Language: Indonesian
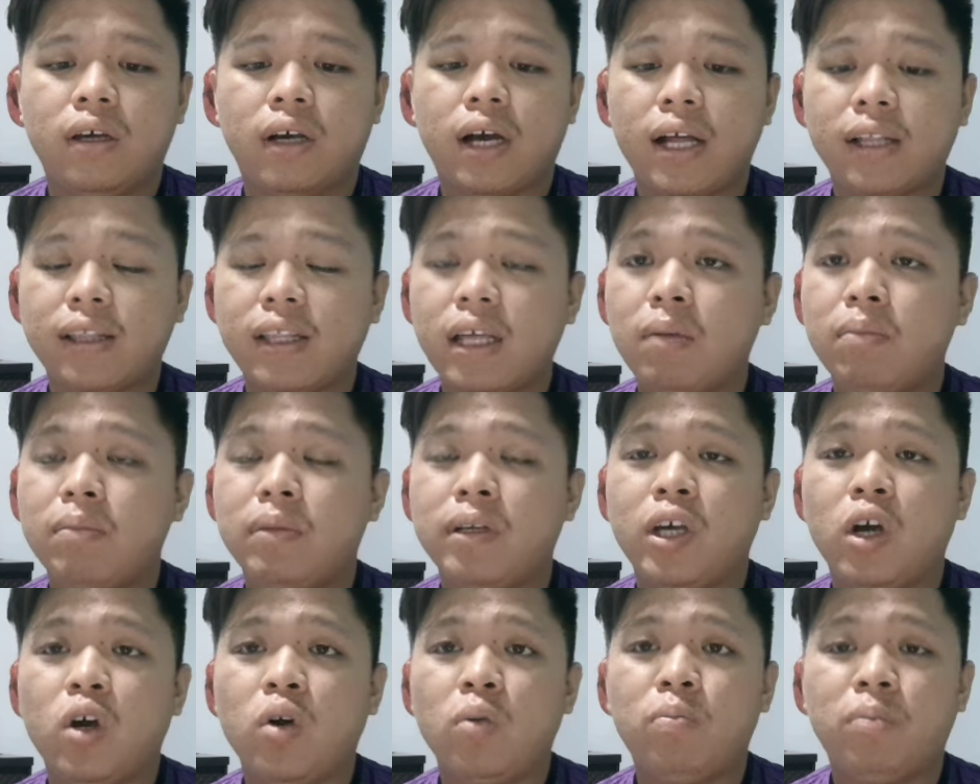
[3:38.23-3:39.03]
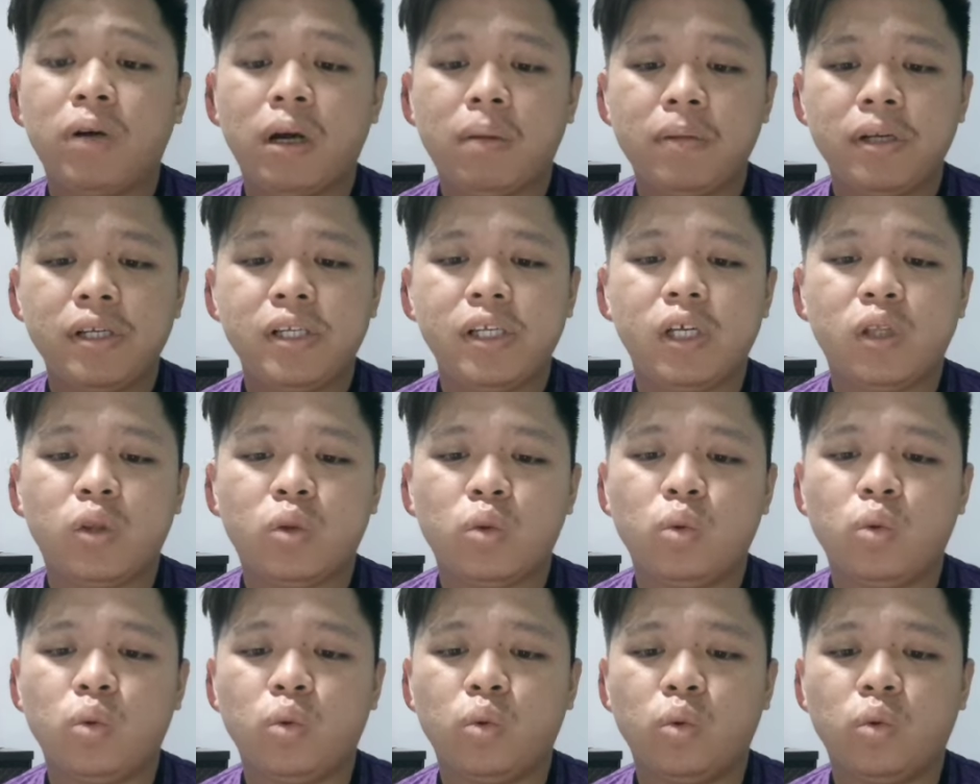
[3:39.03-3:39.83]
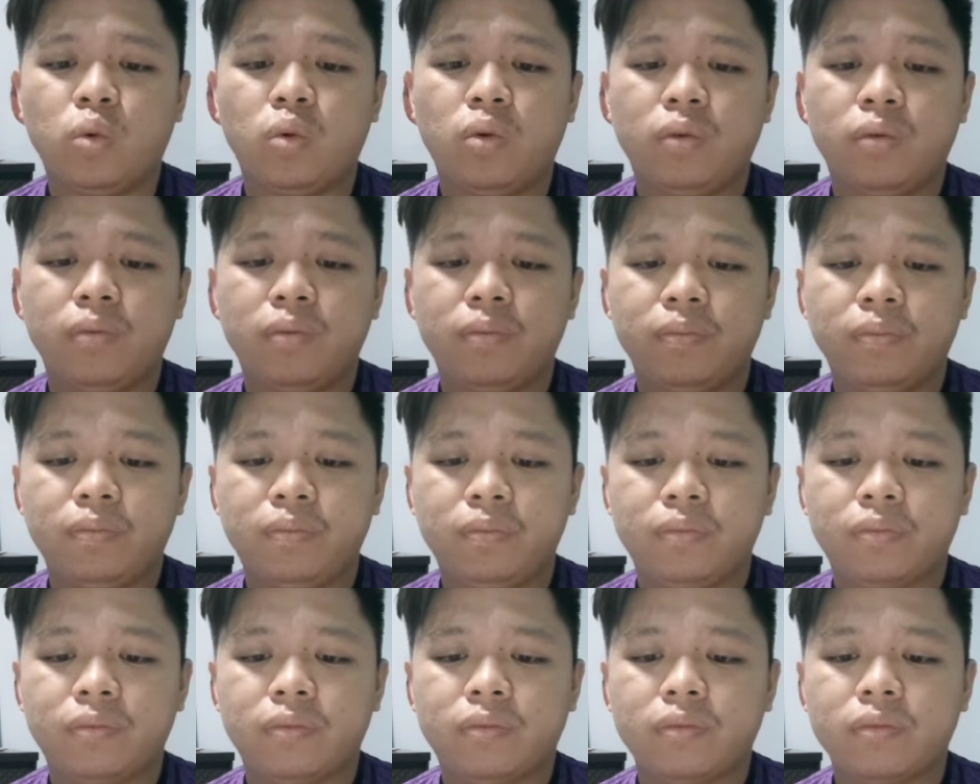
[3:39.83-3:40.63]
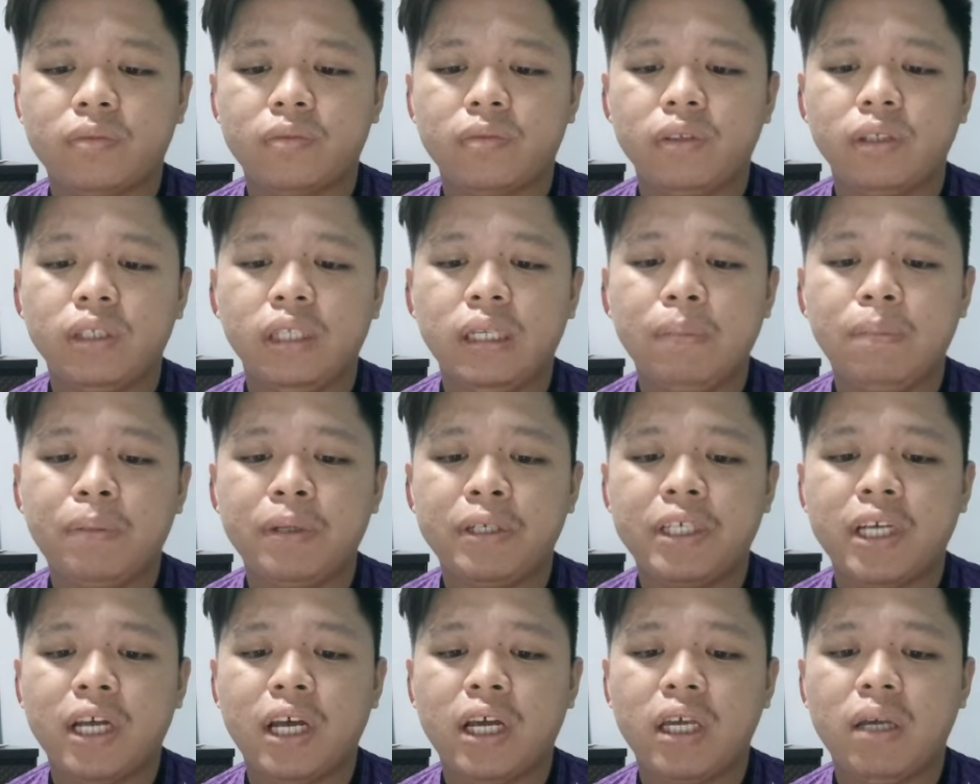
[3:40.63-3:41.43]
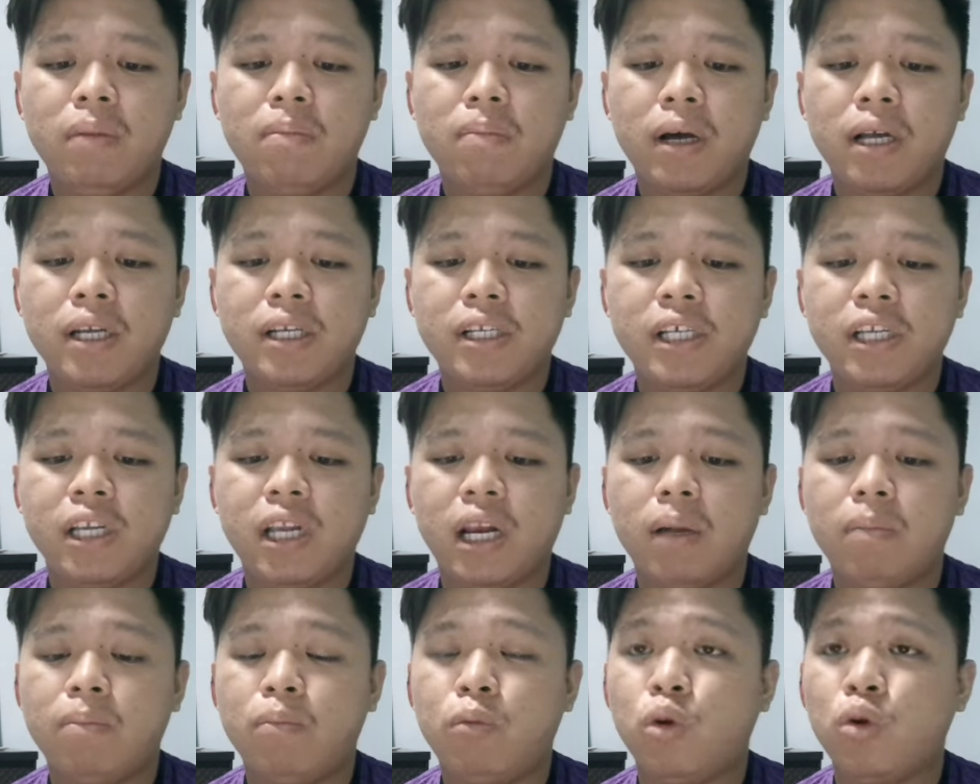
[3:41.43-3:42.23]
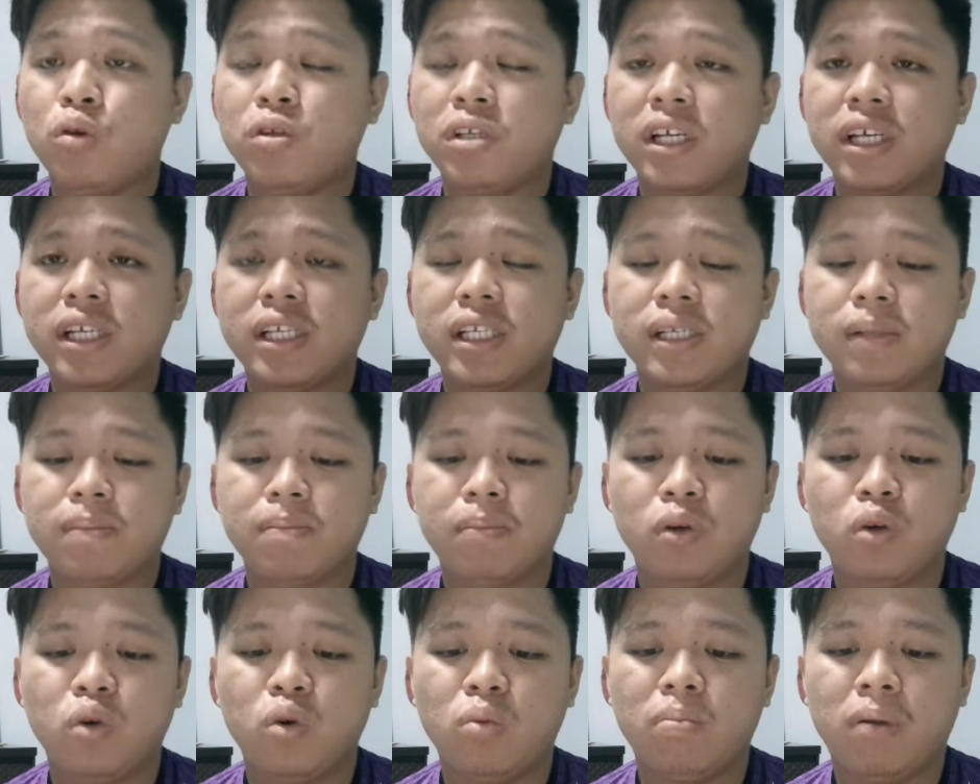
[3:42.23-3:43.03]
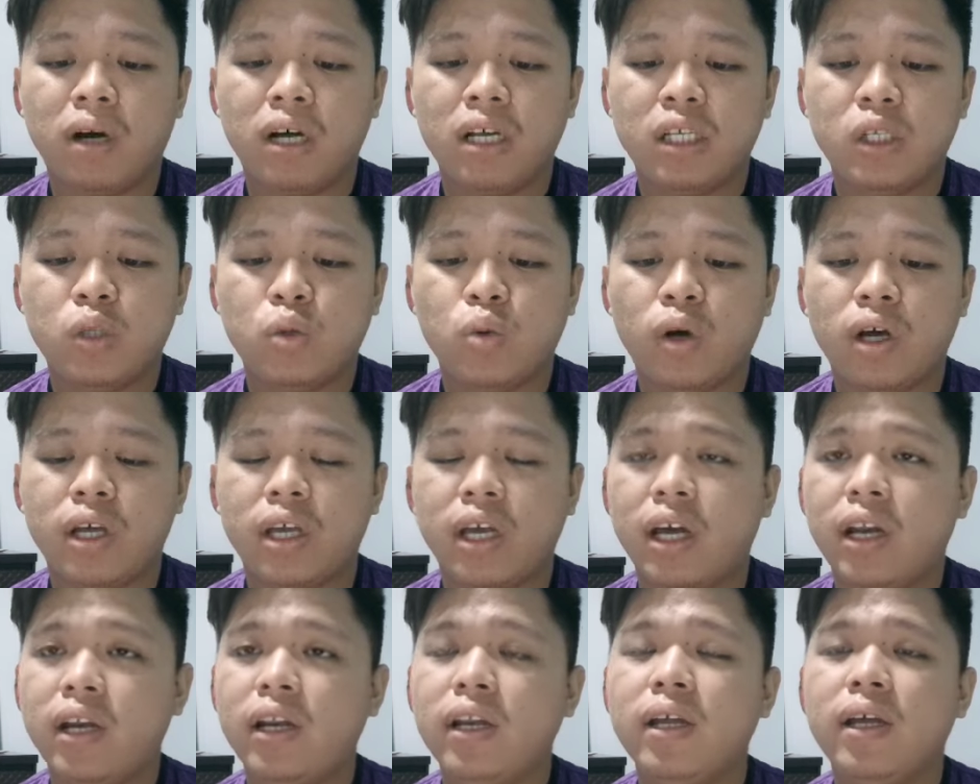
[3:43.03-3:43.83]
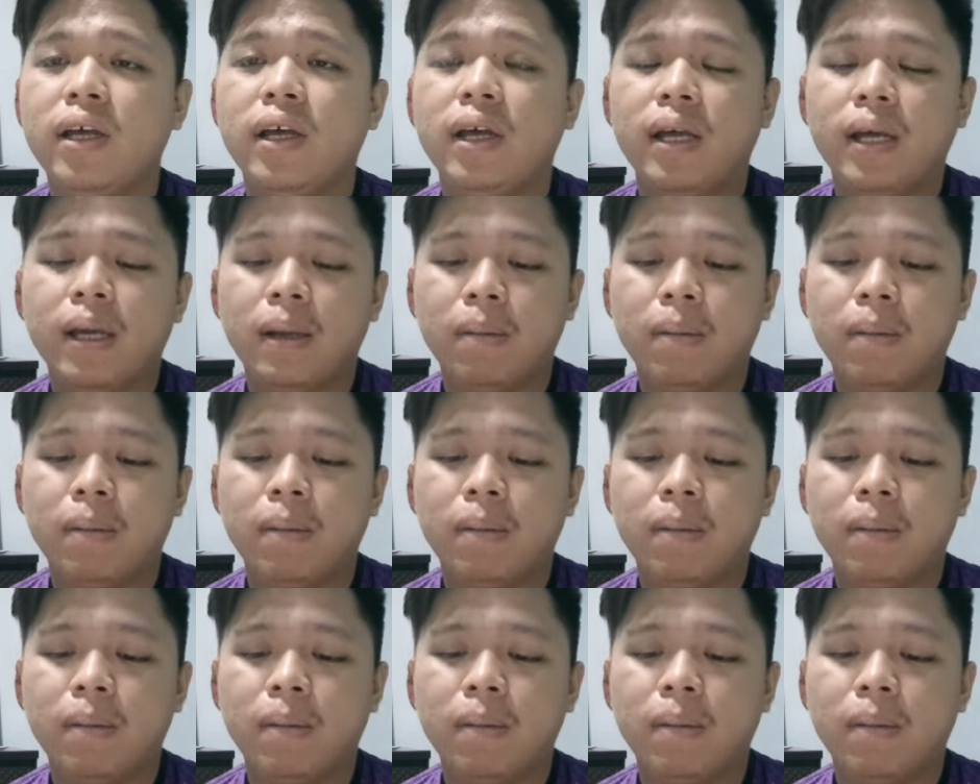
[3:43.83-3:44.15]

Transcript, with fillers: Kata beliau, premis itu dipercayai masih dalam proses pengubah suayan